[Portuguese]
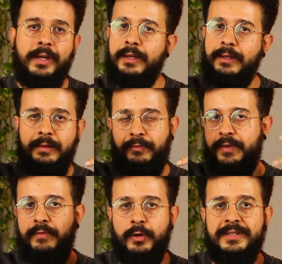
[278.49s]
e
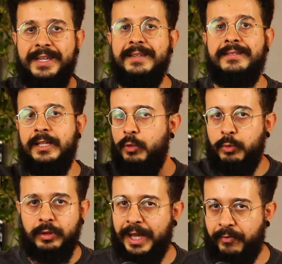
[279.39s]
enfim, vão esquecer do
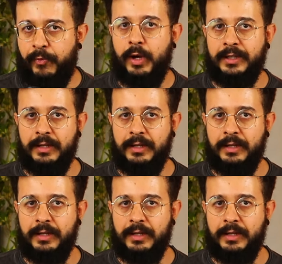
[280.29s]
mundo lá fora